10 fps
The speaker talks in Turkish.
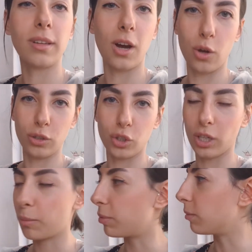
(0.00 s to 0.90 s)
daha önce
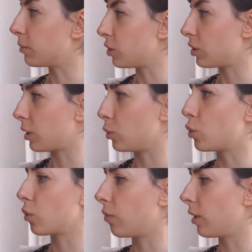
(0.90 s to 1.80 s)
yapılmış işte
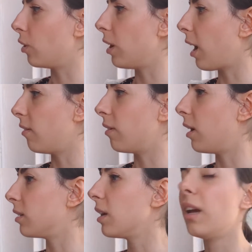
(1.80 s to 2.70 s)
küçük figürler
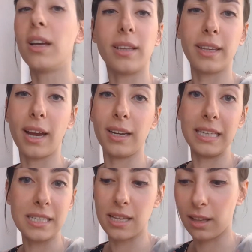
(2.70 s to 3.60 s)
var diğer
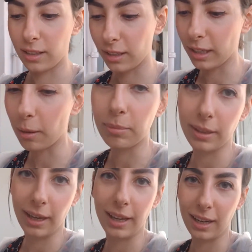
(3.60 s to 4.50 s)
insanların yaptığı
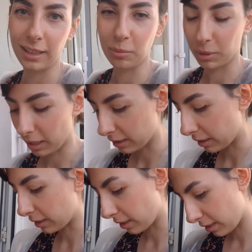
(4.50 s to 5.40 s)
herhalde
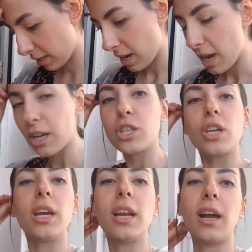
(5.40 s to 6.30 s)
bıraktıkları
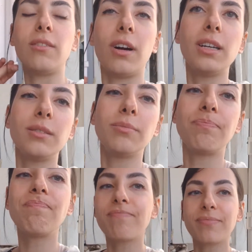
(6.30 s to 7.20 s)
şeyler var.
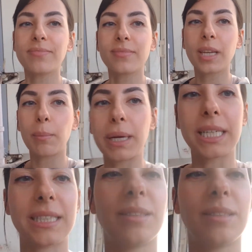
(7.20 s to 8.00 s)
Bakın.